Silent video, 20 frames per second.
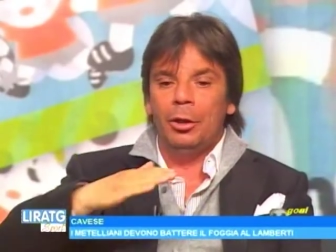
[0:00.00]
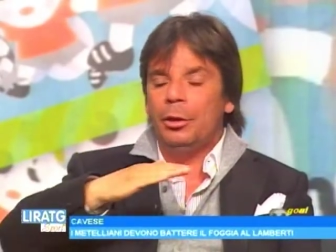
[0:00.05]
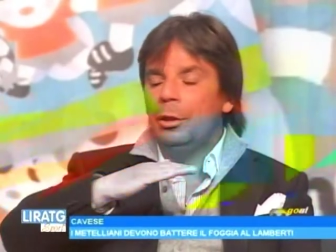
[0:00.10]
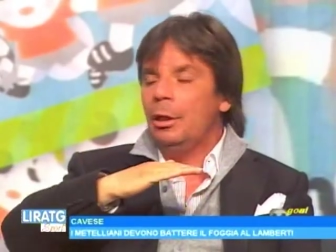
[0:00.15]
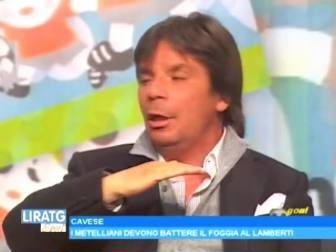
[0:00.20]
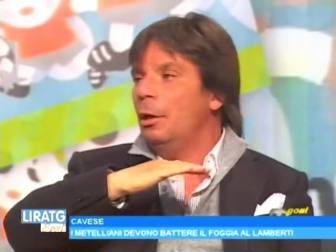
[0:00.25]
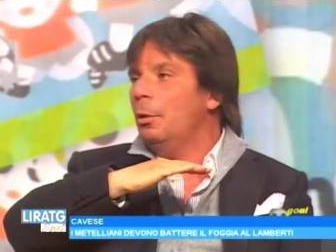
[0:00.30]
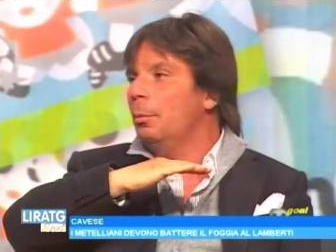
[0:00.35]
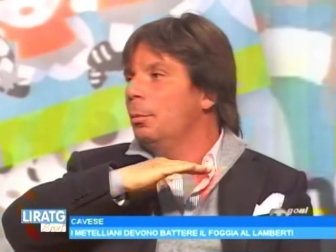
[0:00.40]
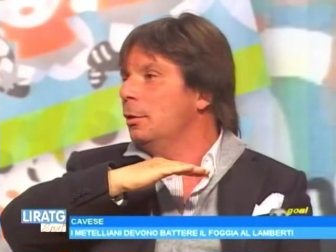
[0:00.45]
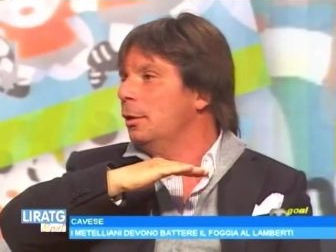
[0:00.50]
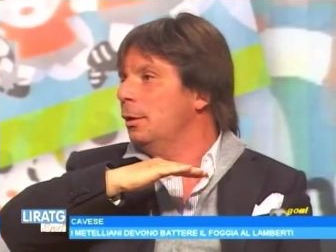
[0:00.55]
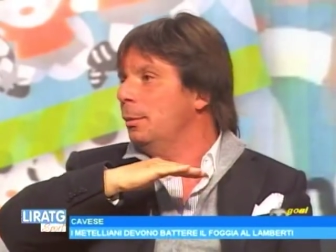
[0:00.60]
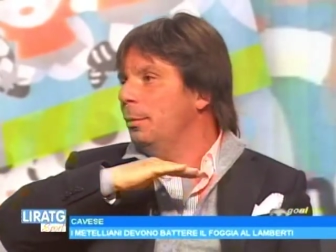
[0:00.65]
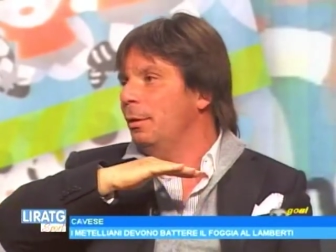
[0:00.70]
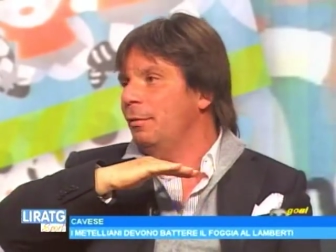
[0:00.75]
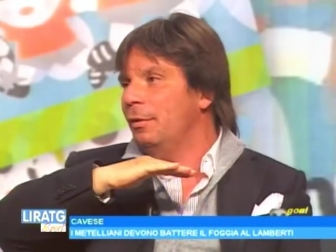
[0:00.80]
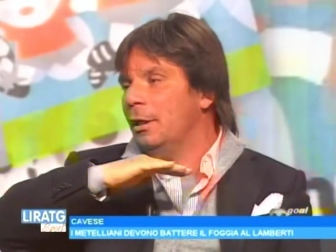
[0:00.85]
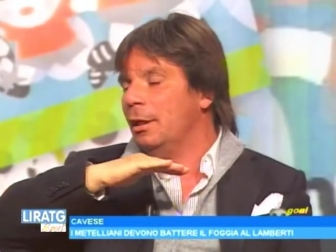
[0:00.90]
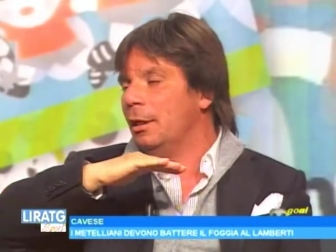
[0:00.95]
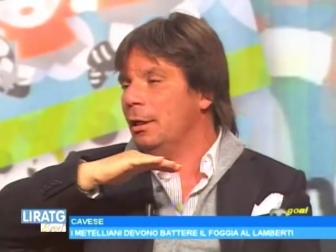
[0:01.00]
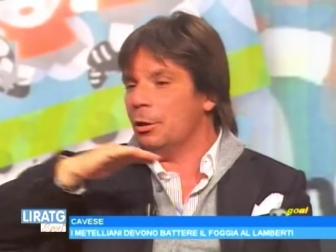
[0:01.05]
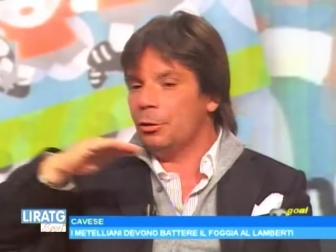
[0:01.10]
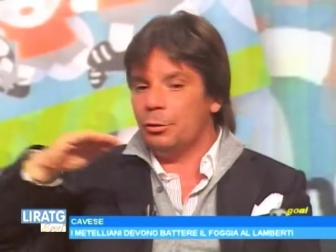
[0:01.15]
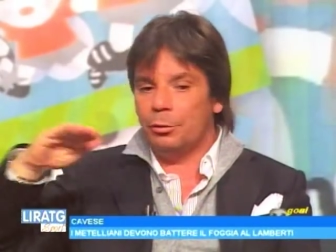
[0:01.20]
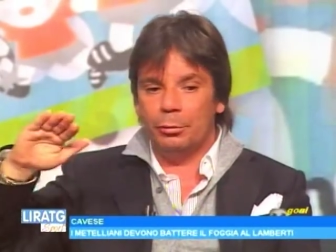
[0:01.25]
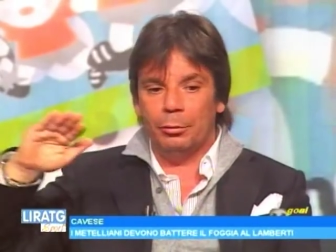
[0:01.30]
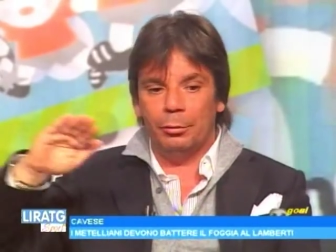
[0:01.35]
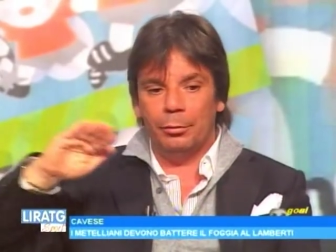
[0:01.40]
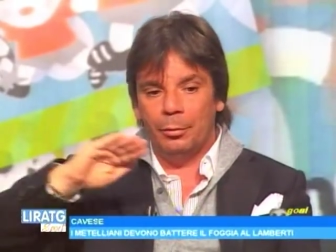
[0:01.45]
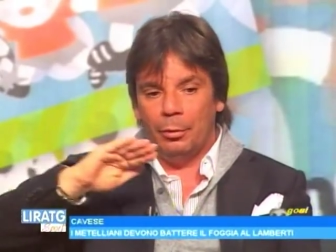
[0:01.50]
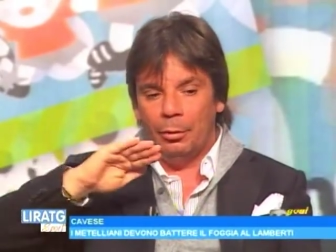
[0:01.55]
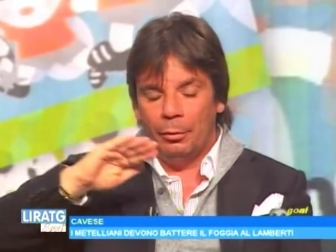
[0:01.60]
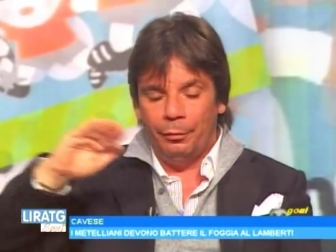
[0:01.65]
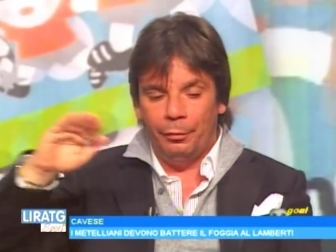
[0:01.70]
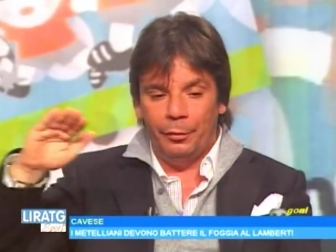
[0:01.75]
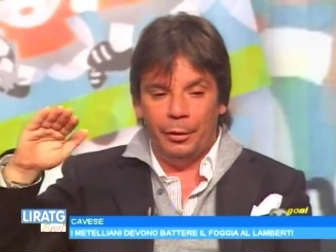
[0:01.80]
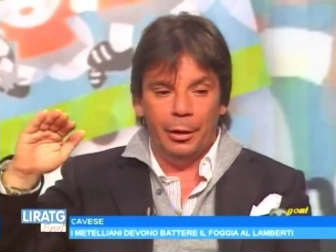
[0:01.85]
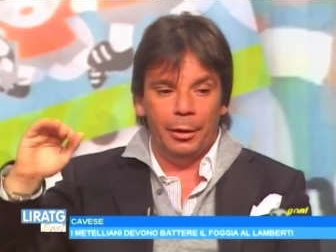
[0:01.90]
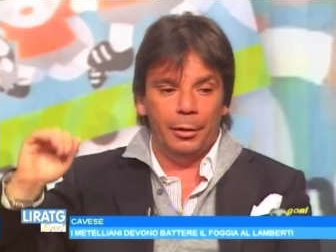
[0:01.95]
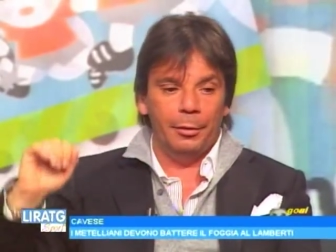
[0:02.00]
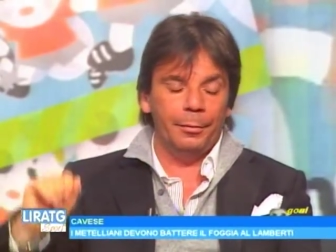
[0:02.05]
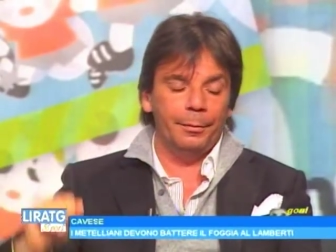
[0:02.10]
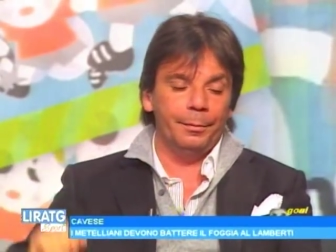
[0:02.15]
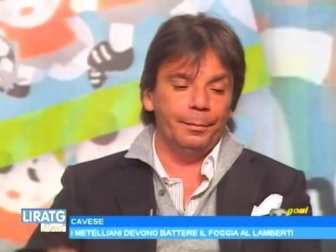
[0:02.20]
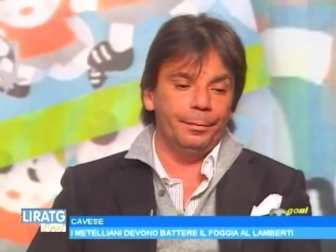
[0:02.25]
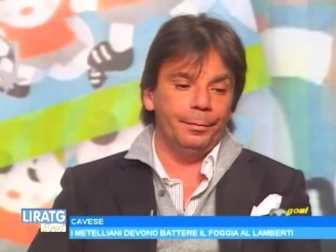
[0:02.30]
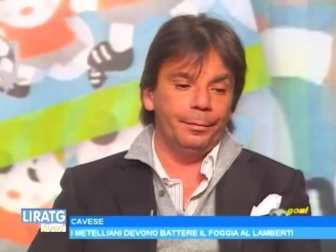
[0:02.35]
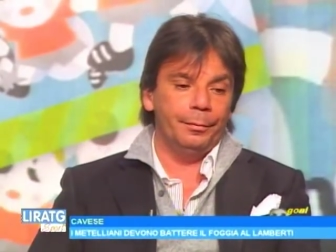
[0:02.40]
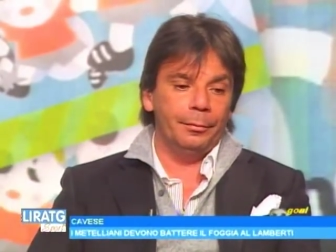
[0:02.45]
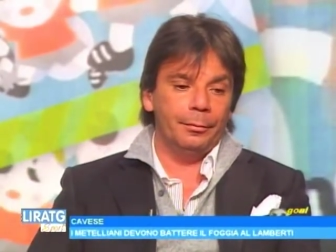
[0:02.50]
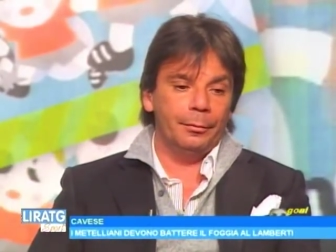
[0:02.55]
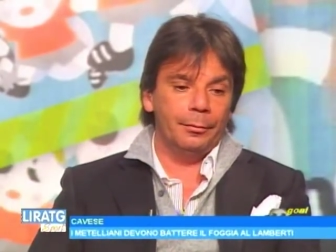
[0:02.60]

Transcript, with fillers: non lo potrebbe avere nessuno. Ho finito.